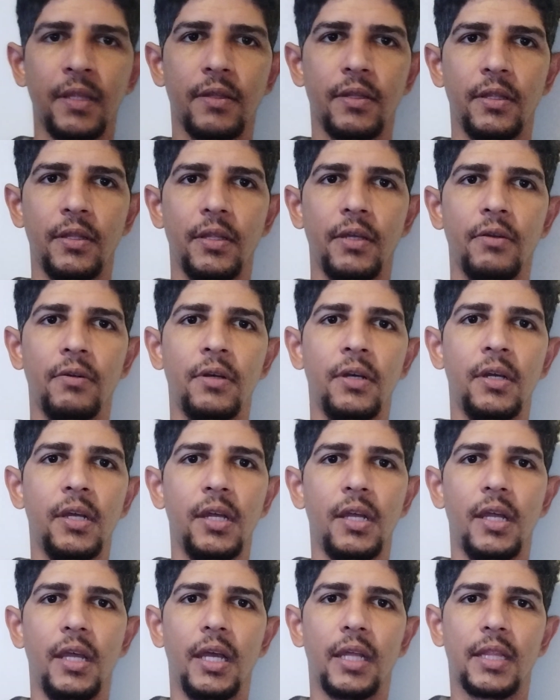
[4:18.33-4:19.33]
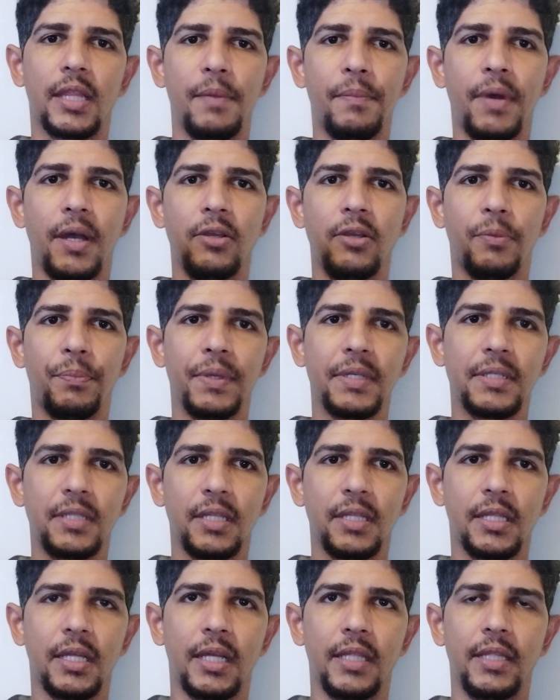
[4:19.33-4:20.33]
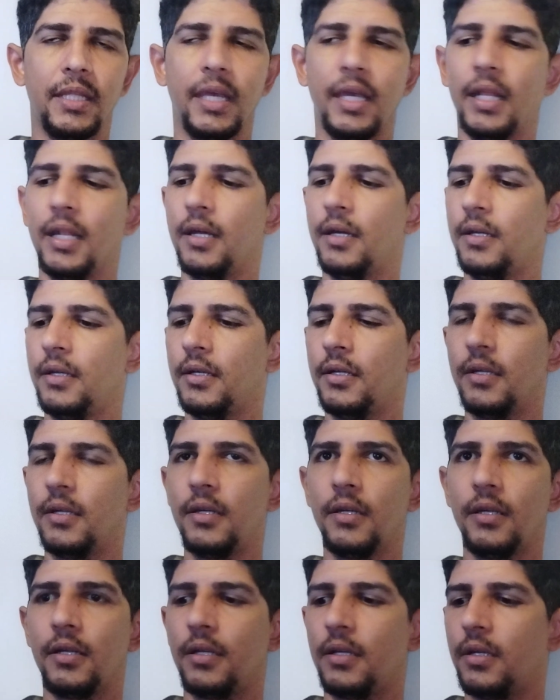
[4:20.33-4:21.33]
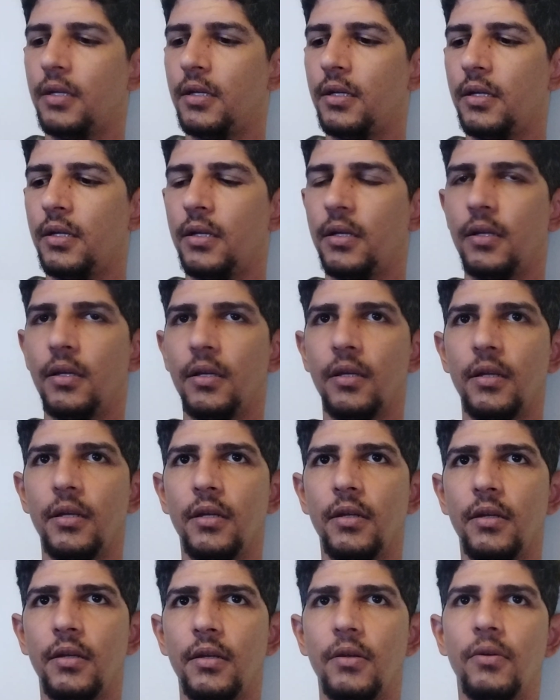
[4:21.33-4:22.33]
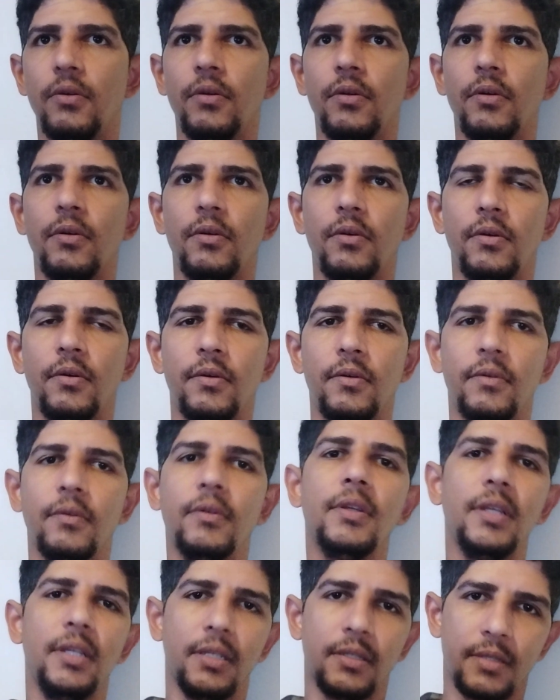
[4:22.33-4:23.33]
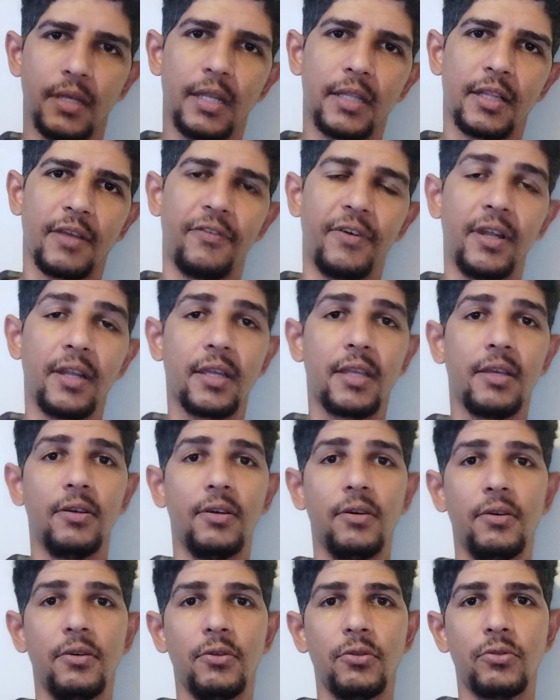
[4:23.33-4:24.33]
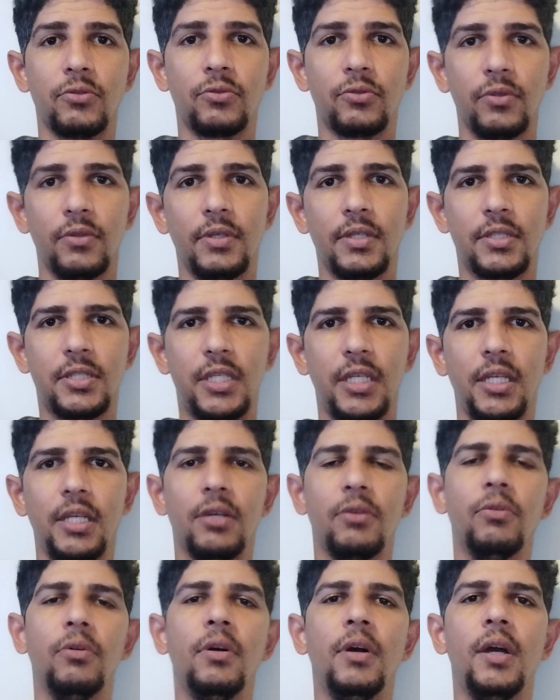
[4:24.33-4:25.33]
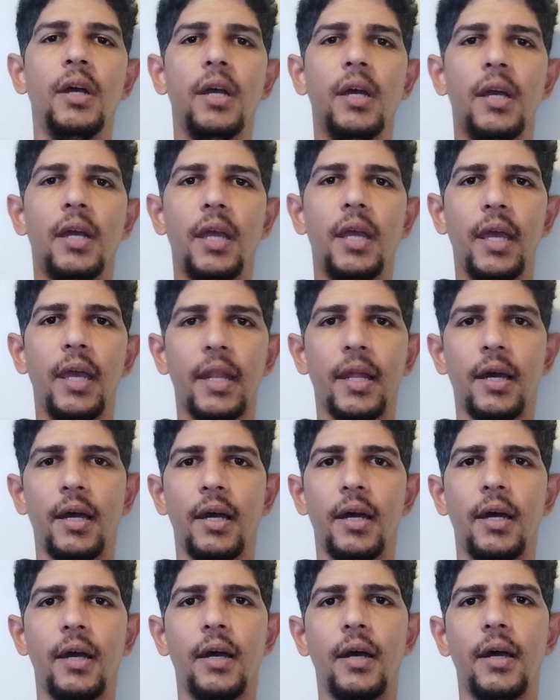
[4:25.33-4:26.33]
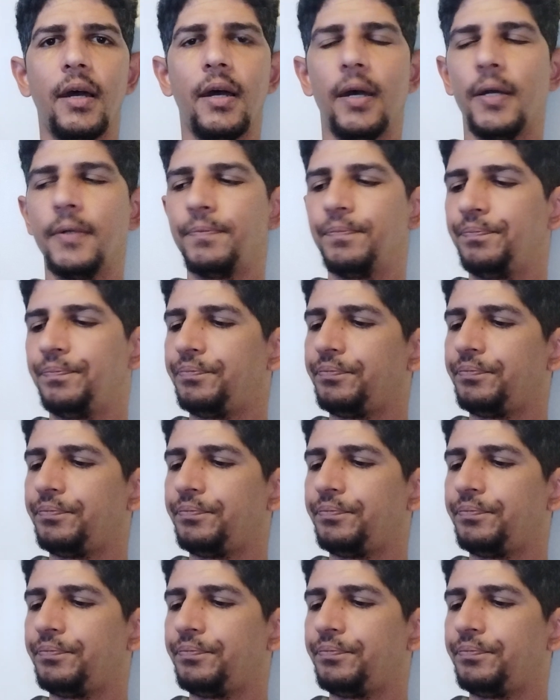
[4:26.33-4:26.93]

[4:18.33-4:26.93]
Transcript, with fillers: Entendeu? É até maior a identidade dela. Vocês não são. Vocês Isso, ela tá falando que o, o antigo era.